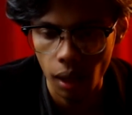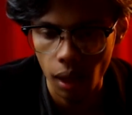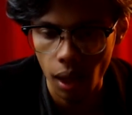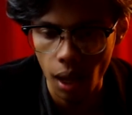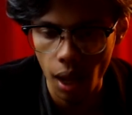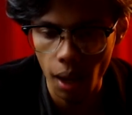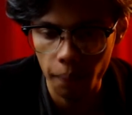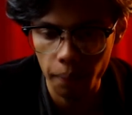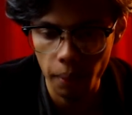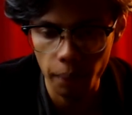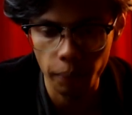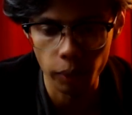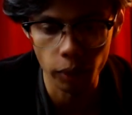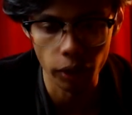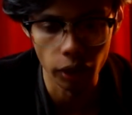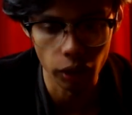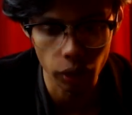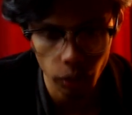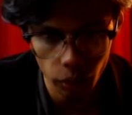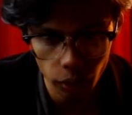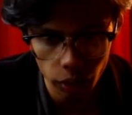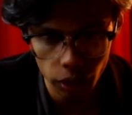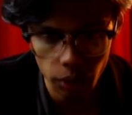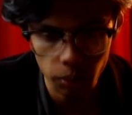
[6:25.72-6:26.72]
Apapun
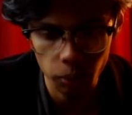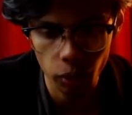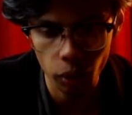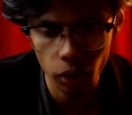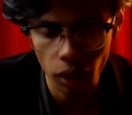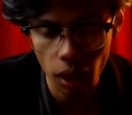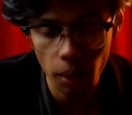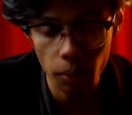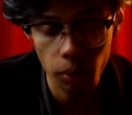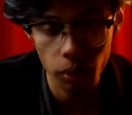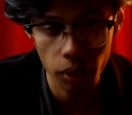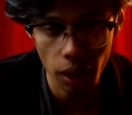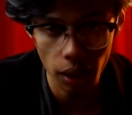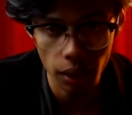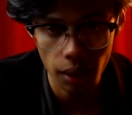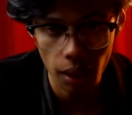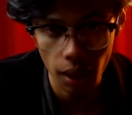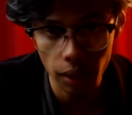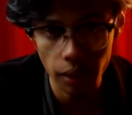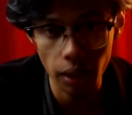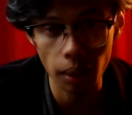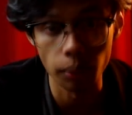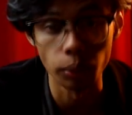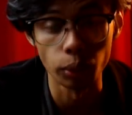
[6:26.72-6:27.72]
itu, semoga bukan
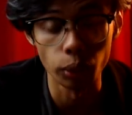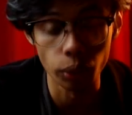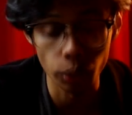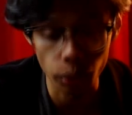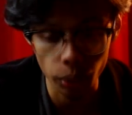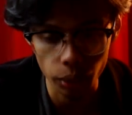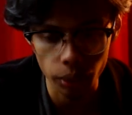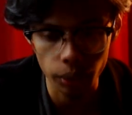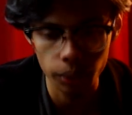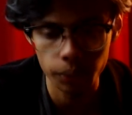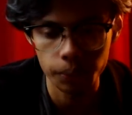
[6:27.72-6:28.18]
hal yang buruk.